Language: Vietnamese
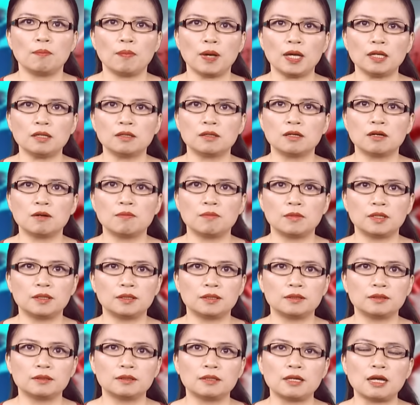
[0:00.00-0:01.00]
Pat
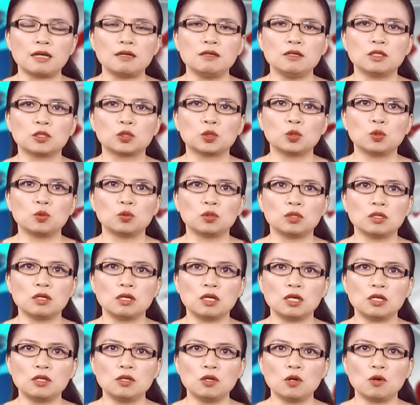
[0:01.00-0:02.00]
common đã được Thủ
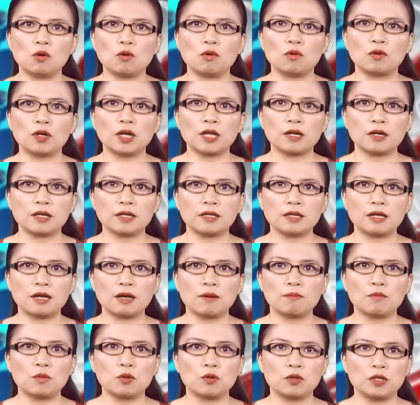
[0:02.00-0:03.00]
tướng Ấn Độ
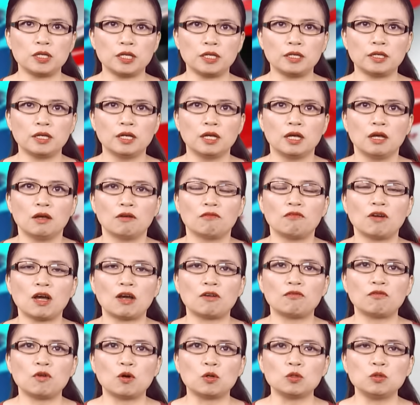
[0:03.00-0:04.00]
Narendra Modi
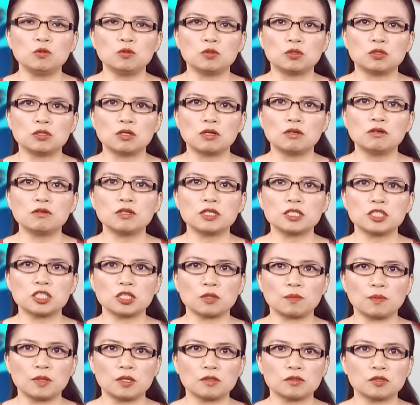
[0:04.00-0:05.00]
và Phó Thủ tướng
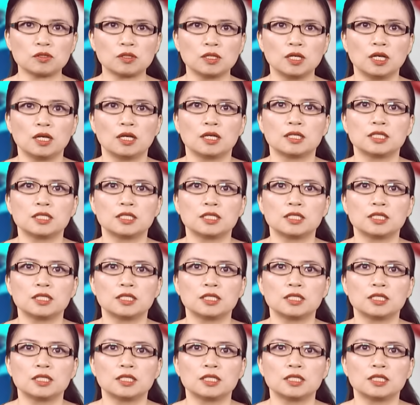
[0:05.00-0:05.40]
Richard Miles